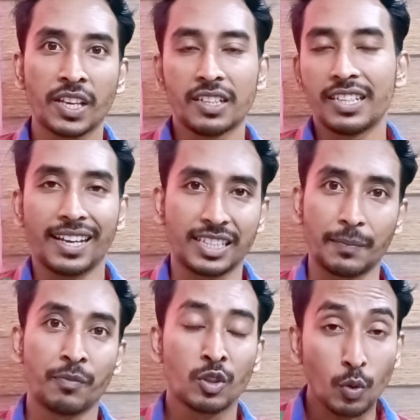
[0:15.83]
ঠিক আছে
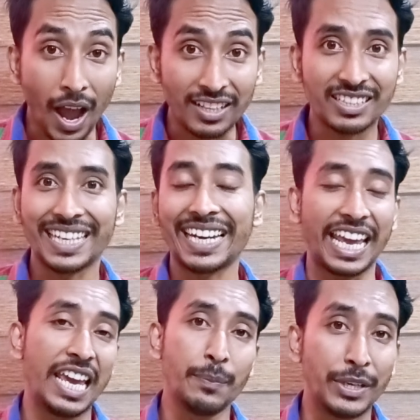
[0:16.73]
তো আজকের
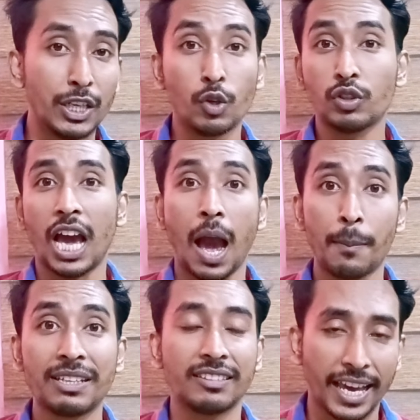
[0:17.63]
এই ভিডিওতে
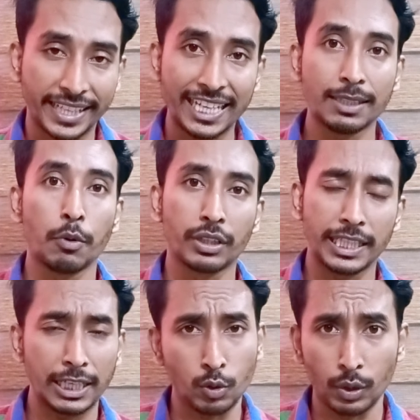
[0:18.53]
আমি দেখিয়ে দেব
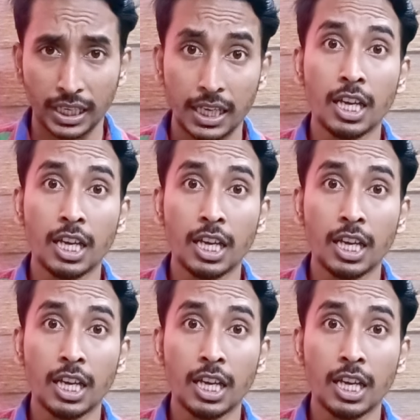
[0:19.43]
কি করে